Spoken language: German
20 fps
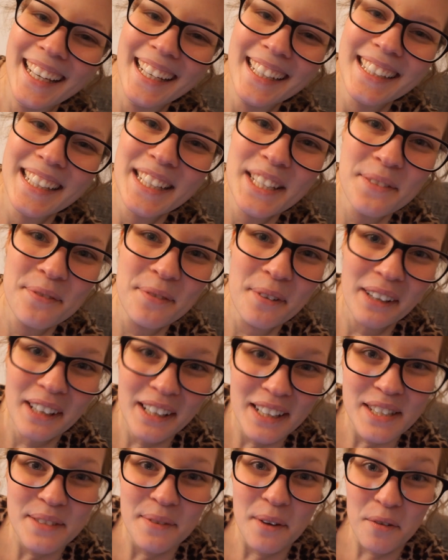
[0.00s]
das volle
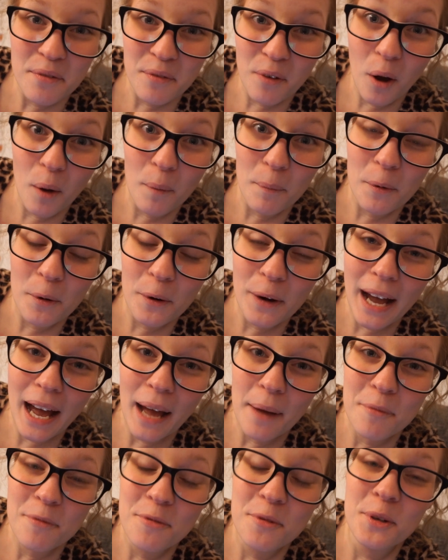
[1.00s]

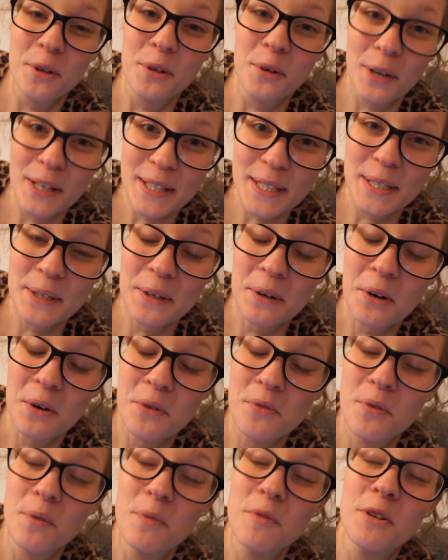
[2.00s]
12-Wochen-Programm für 19,95
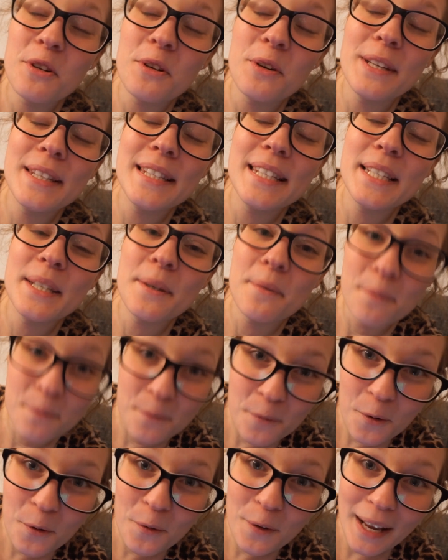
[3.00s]
Euro
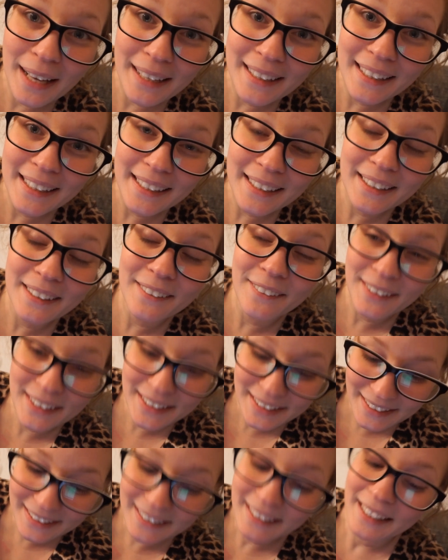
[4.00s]
monatlich, Leute.
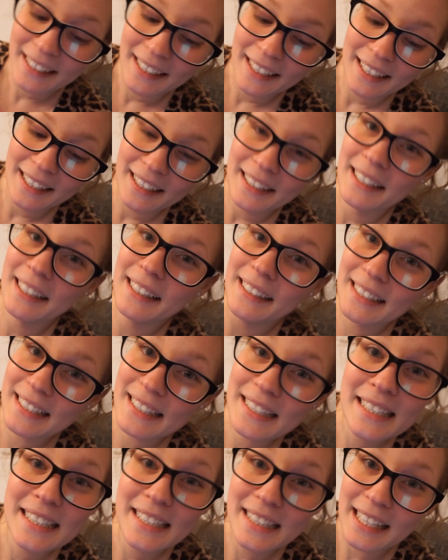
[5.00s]
Das
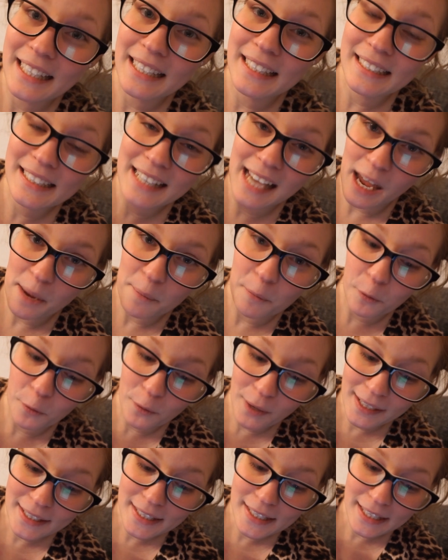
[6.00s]
sind dann drei
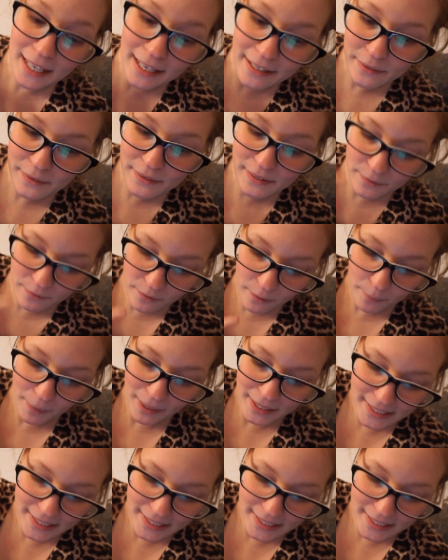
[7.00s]
Monate, also sind wir bei